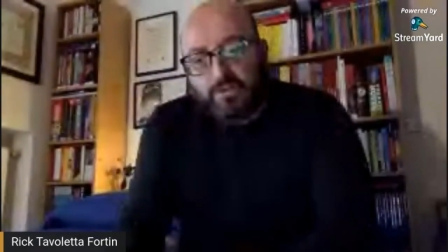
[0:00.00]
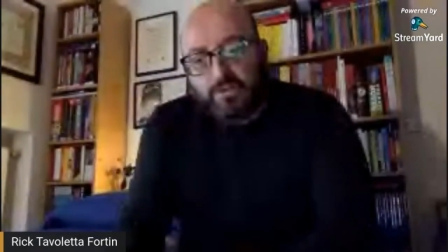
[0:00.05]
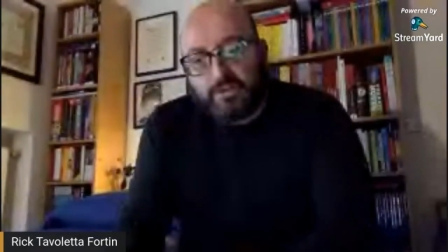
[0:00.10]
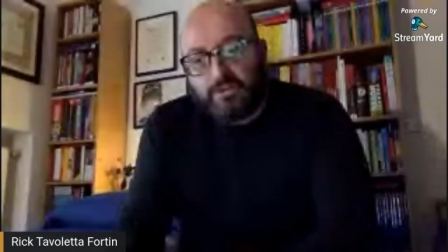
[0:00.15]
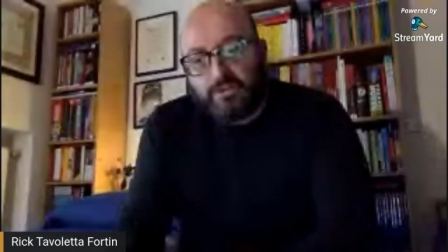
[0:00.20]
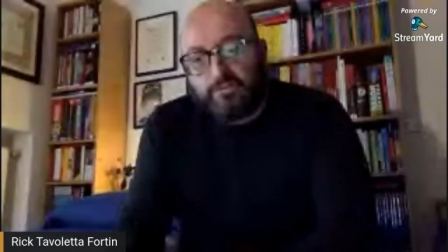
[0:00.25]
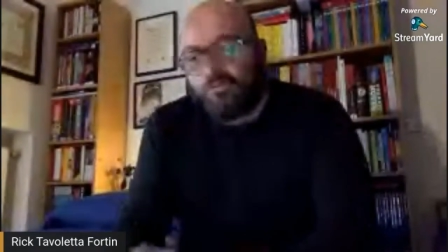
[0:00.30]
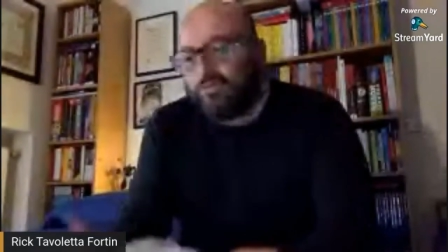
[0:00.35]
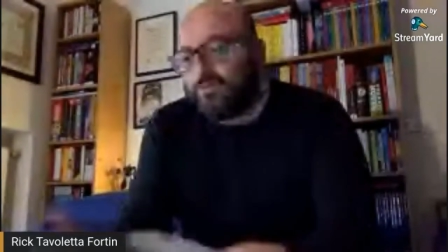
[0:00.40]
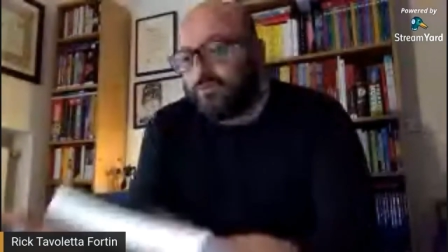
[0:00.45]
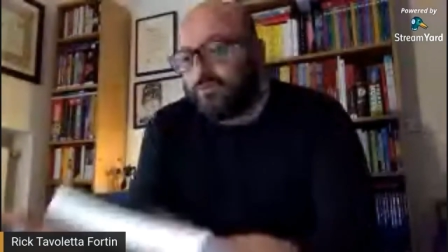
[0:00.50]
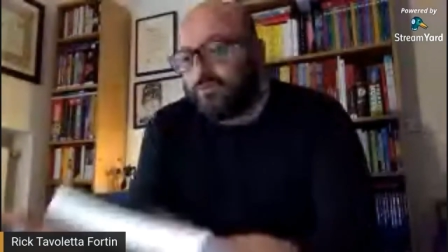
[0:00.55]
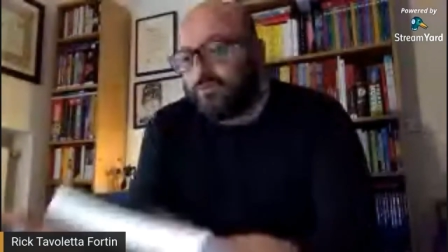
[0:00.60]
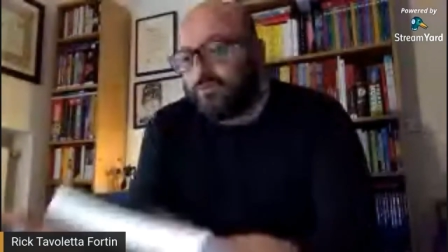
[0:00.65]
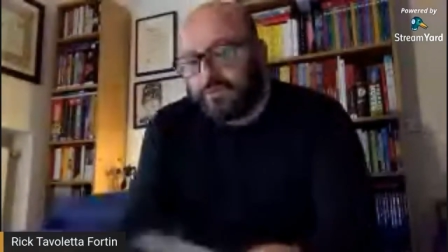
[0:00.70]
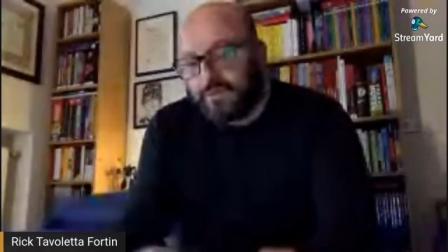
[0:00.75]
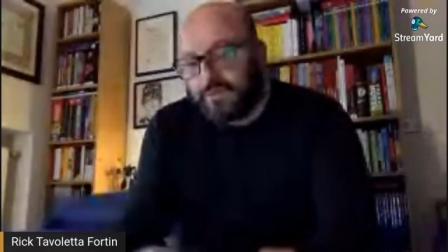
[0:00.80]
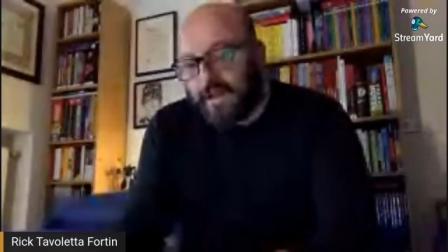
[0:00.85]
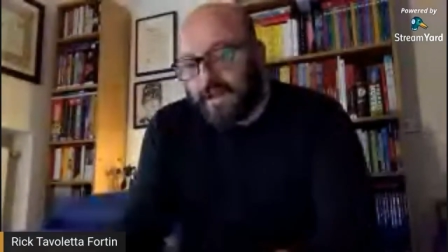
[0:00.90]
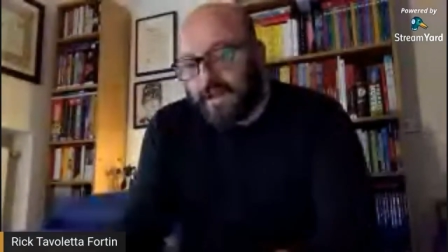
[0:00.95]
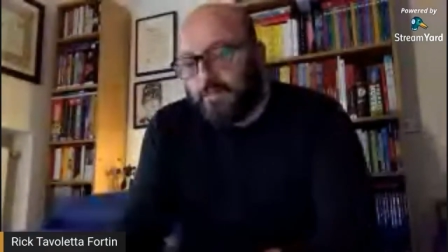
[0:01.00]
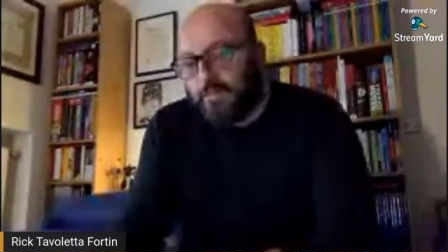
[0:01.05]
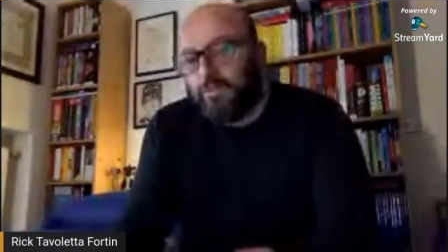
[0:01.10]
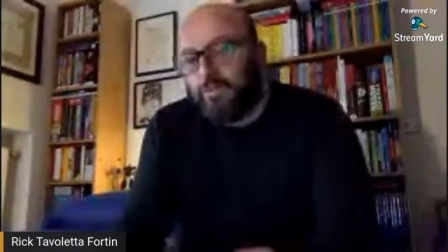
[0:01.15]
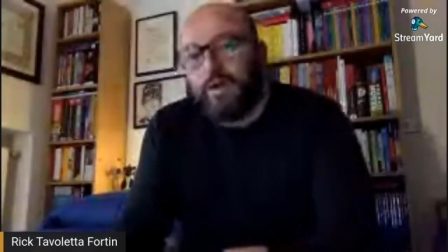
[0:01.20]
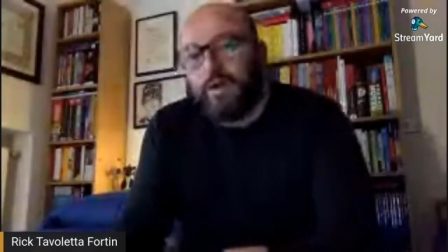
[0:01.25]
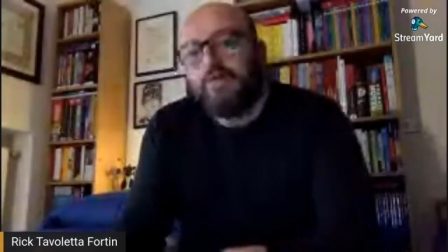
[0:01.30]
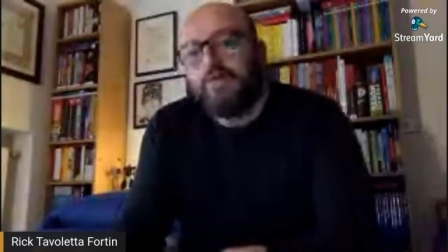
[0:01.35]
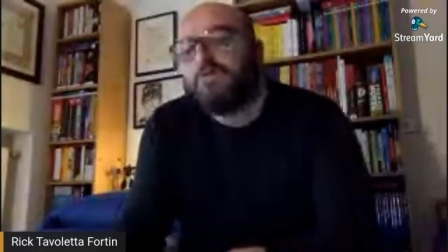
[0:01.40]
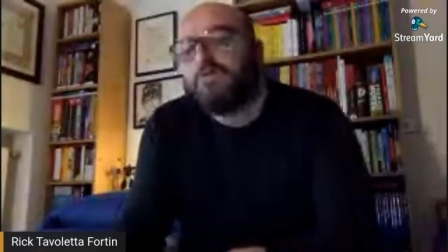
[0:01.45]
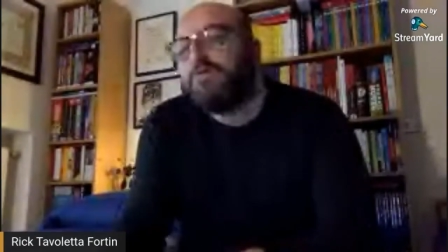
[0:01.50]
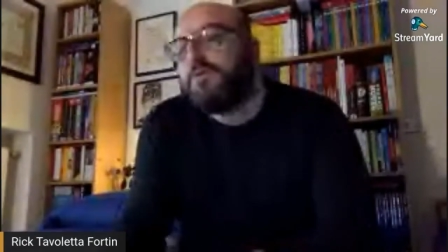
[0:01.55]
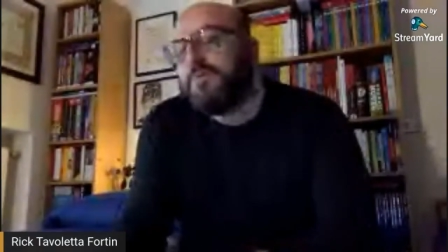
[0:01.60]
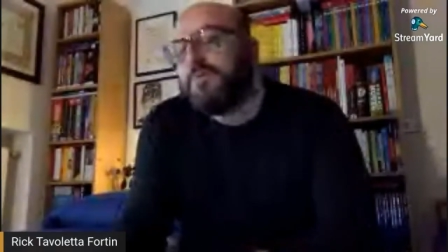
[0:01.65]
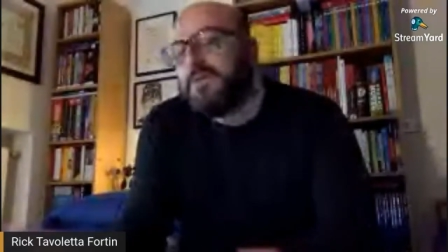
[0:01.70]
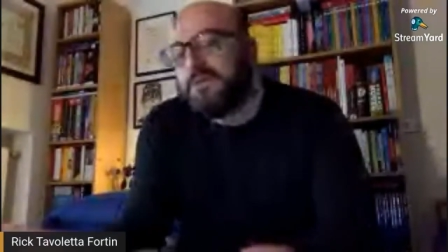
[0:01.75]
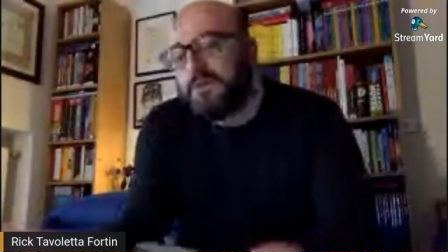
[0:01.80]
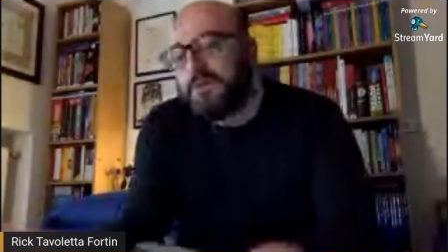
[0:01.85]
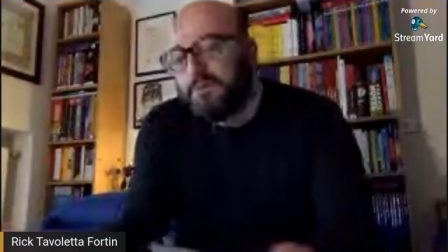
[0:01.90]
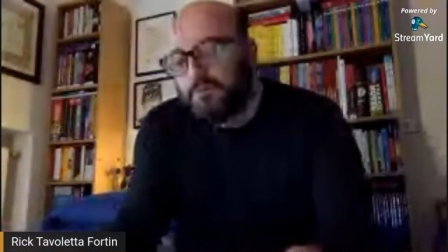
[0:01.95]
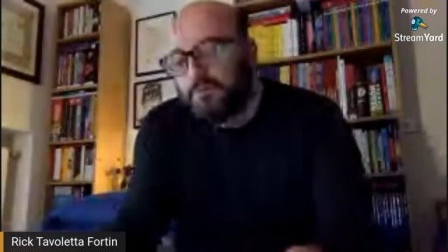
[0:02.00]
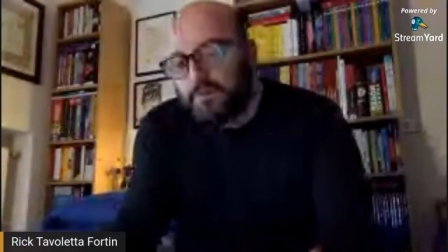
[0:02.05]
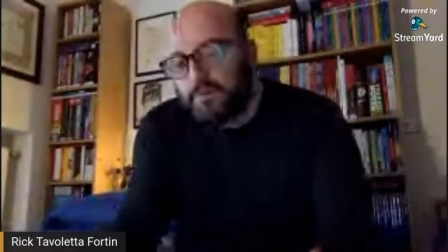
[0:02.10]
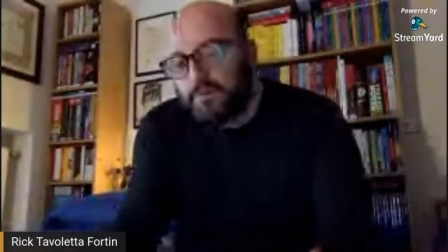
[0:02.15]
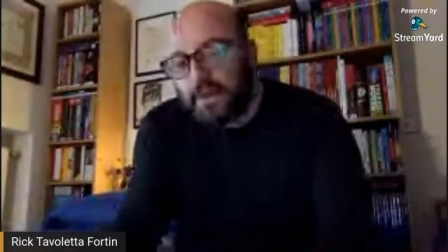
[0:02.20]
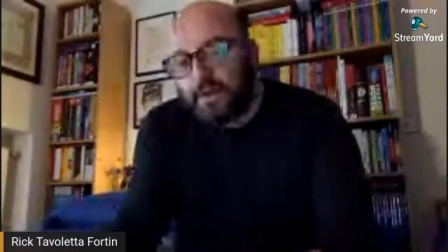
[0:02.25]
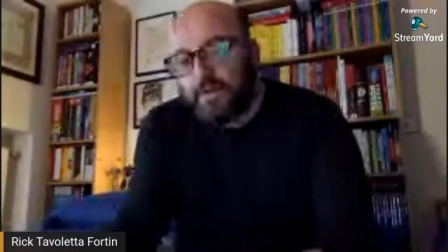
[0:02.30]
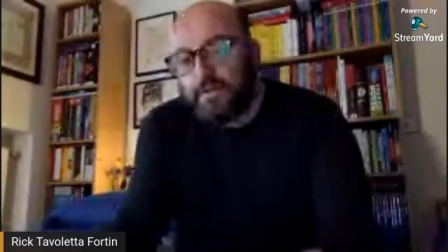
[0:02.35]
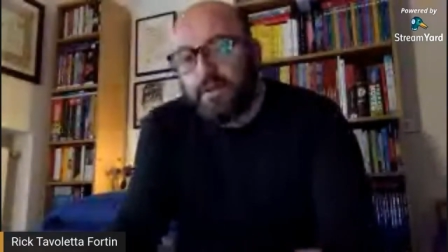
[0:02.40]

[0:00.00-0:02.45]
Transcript: in tutto questo tempo? Assolutamente nulla.